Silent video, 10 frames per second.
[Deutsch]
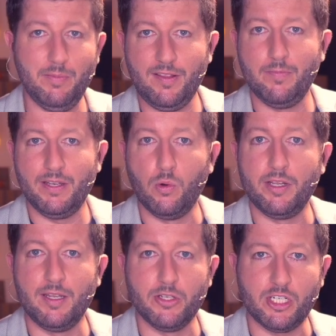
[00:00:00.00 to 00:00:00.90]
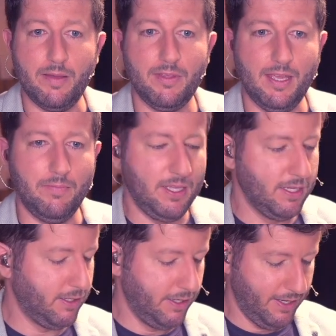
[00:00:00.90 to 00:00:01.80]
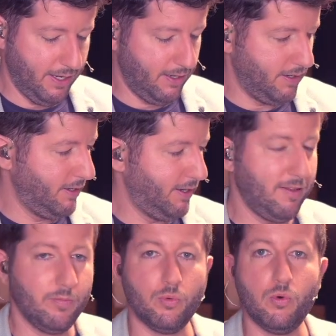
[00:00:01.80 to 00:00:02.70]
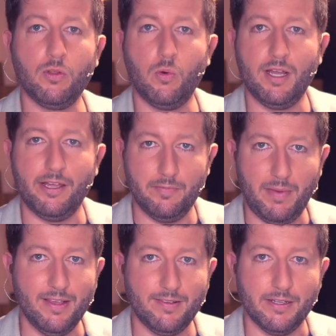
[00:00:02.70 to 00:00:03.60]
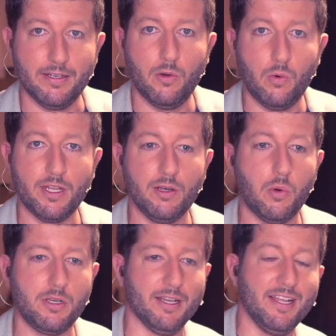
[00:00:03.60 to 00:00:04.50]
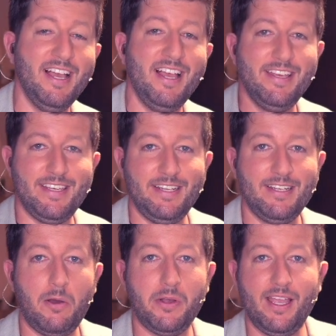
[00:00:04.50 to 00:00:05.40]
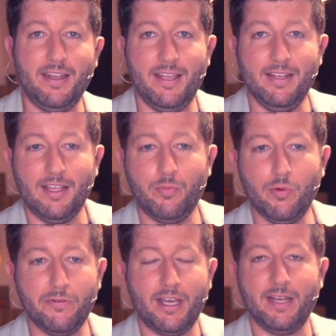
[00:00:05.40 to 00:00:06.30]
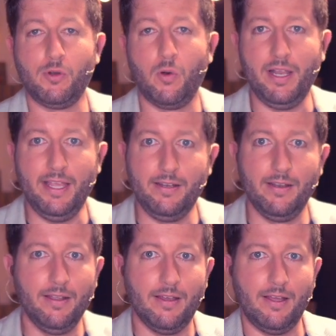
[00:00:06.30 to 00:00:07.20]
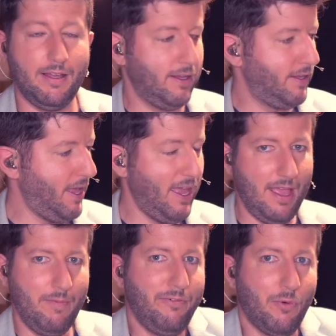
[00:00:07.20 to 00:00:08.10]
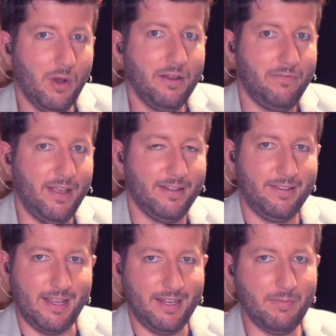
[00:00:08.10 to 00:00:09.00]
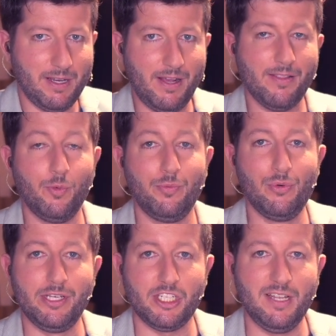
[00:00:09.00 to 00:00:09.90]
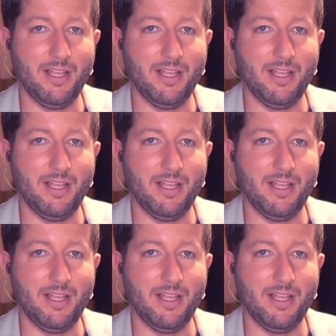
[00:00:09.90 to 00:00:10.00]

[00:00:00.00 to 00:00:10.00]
diese Methode, die beschreibe ich eben hier in diesem Buch Tonarten meistern ohne Noten. Ich hätte dir auch gerne das Buch von einem Kollegen äh, empfohlen, wenn denn jemand mal so ein Buch geschrieben